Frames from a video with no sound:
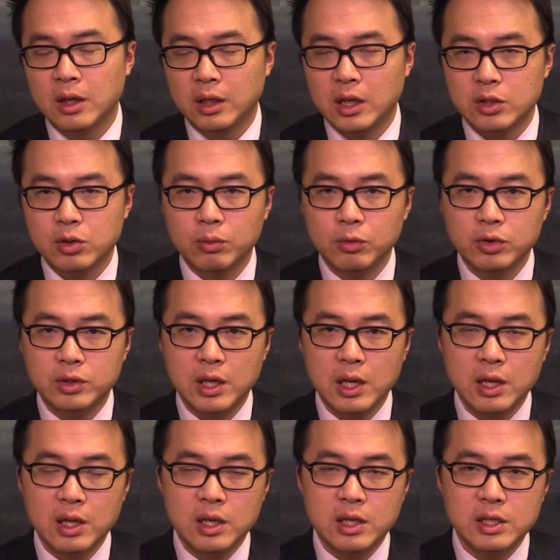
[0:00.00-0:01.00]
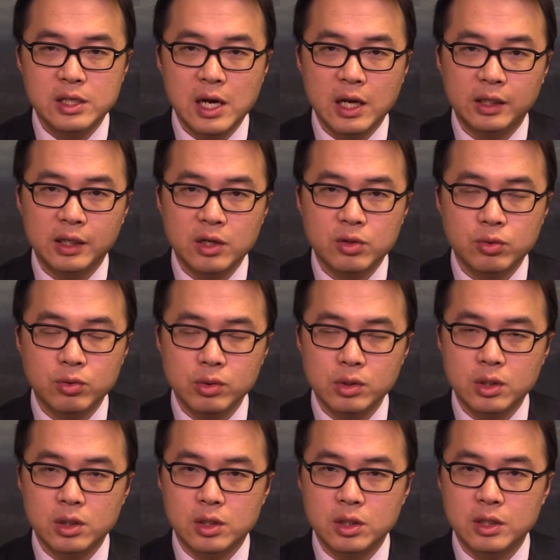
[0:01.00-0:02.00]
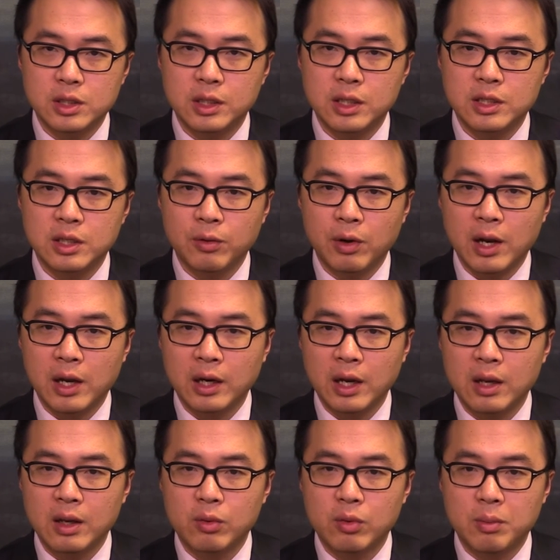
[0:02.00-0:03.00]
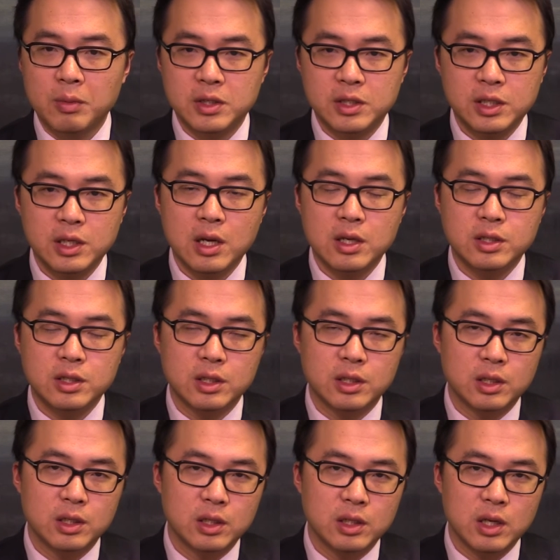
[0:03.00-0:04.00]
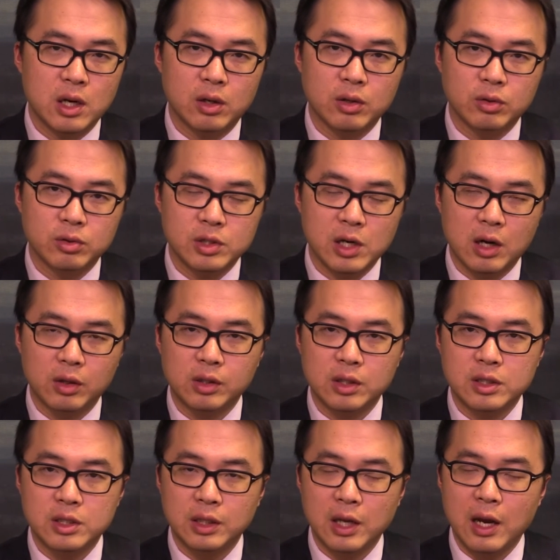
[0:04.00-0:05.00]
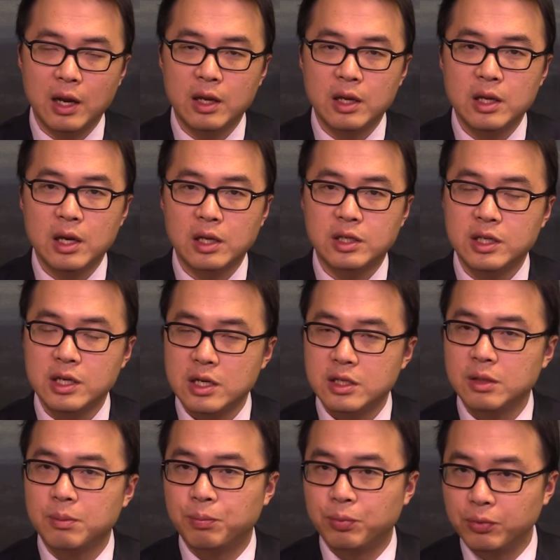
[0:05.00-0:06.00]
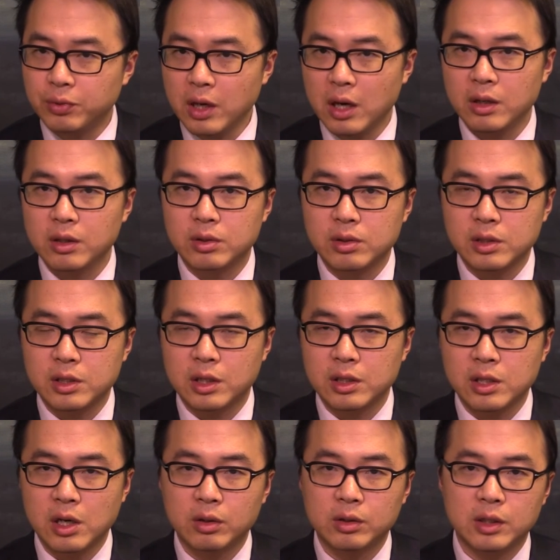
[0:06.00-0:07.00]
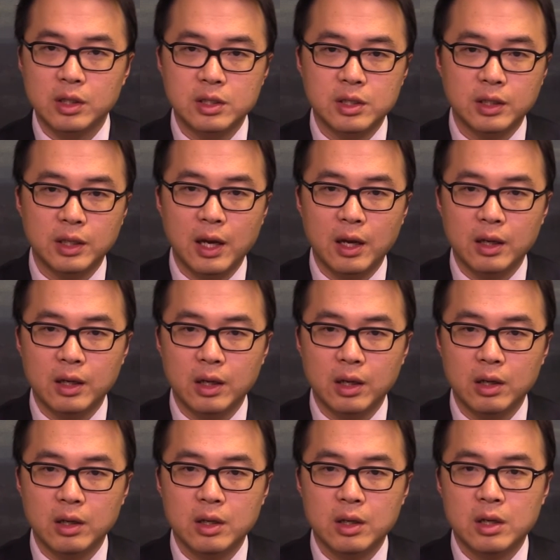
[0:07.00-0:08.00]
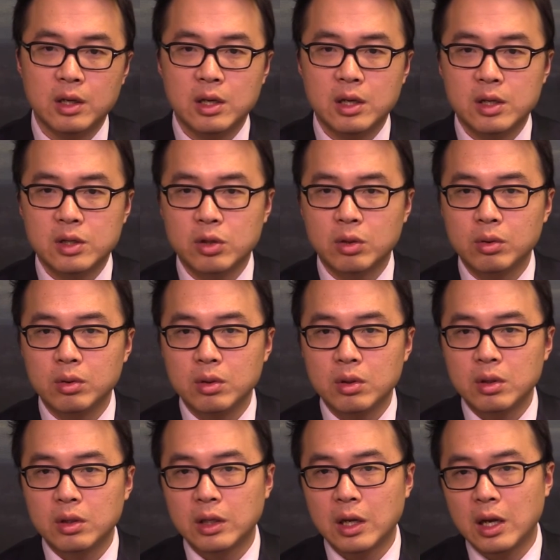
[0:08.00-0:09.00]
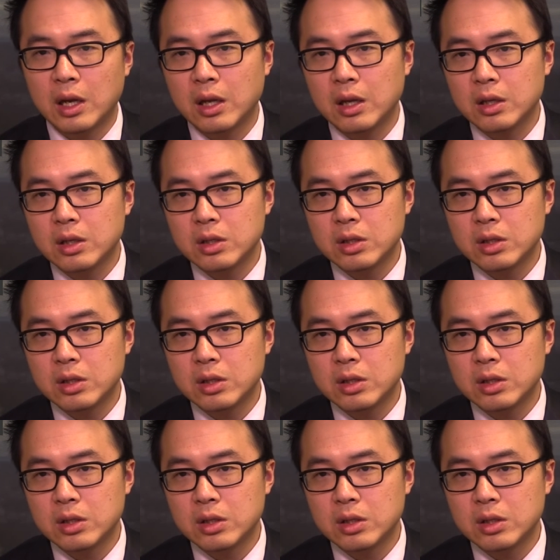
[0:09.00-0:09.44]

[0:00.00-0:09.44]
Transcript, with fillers: 那从目前下跌如此之急的情况来看，我们切记要有抄底心态啊，切记不要有这个抄底的心态啊。从那。